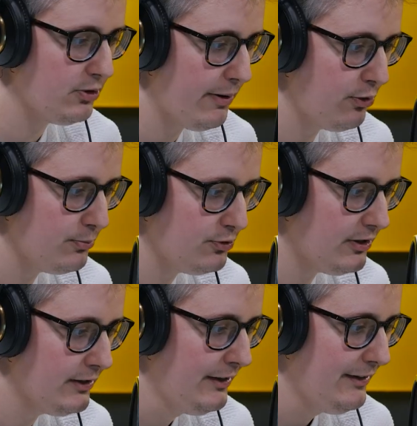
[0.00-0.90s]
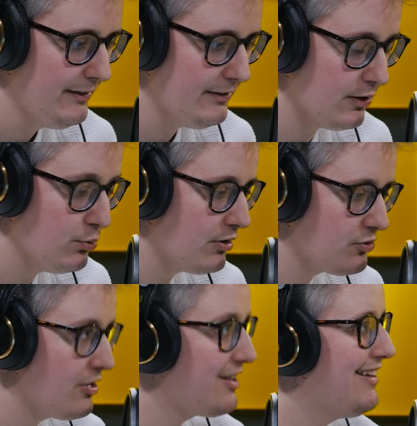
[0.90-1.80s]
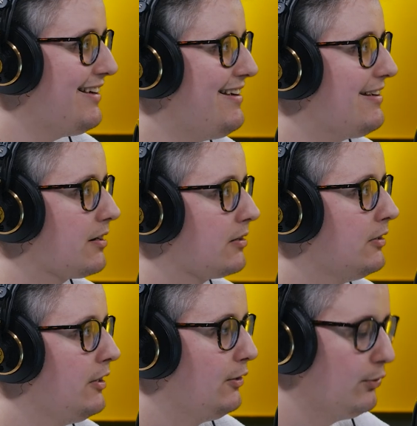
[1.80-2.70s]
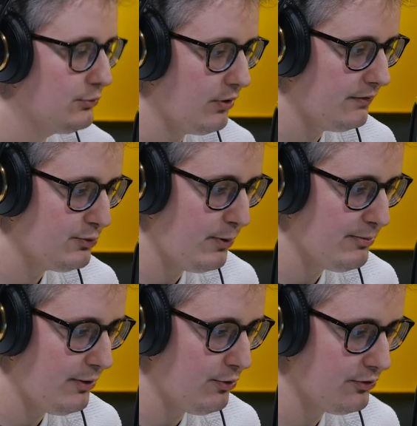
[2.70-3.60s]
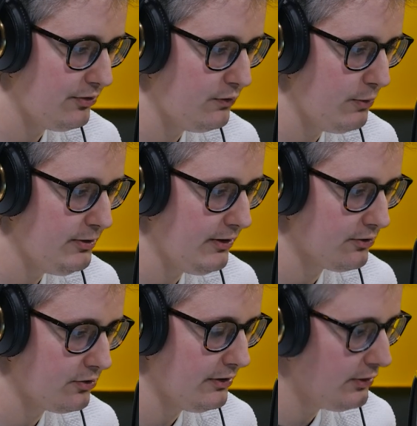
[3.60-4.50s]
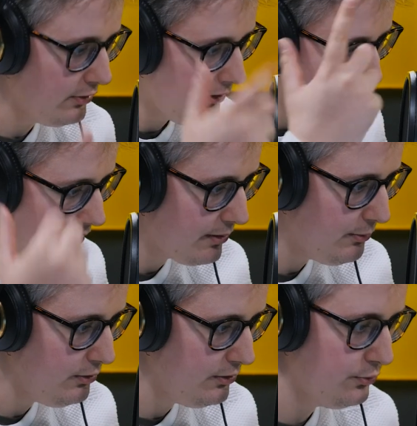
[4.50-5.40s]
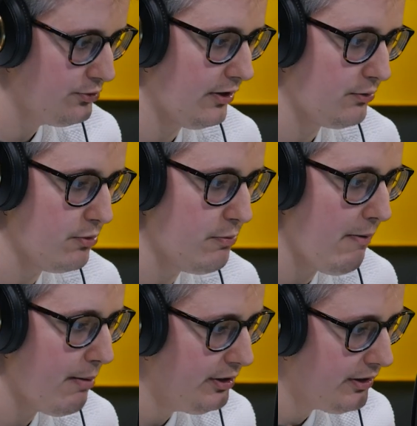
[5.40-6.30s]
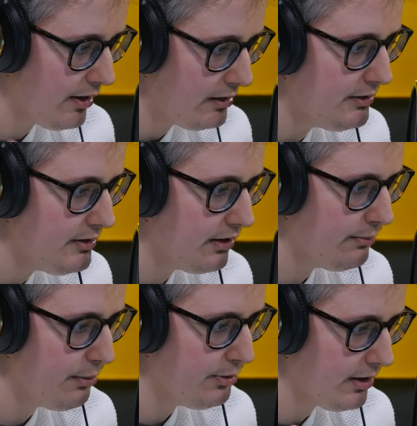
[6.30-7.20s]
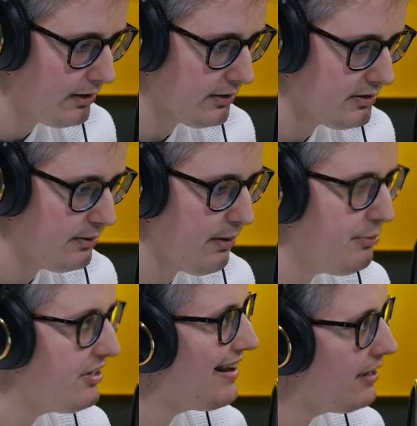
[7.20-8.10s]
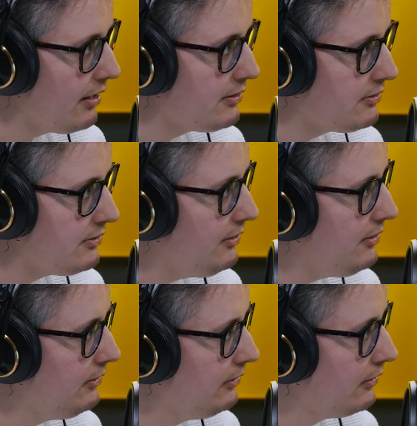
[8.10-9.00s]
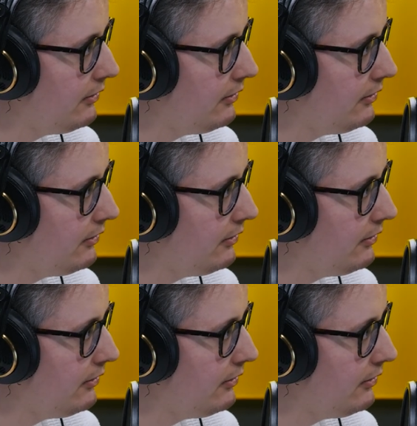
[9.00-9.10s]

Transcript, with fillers: Podobało mi się reguła czterech R, o której wspomniałeś w webinarze, tylko jedno R mi uciekło, bo mamy religię, mamy relacje, mamy relaks i...